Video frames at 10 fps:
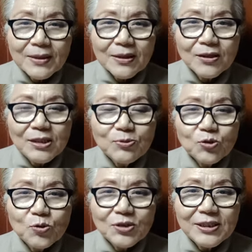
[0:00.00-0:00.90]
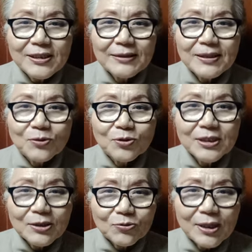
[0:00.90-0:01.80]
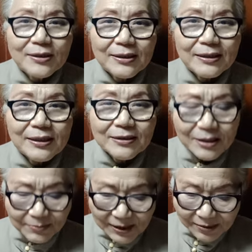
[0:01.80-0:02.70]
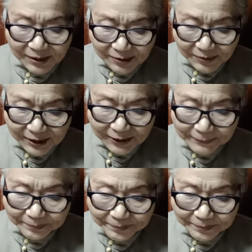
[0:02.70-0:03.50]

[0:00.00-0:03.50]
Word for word: 너 입술로 신한 대로 그대로 되리라 그렇게 말씀하십니다.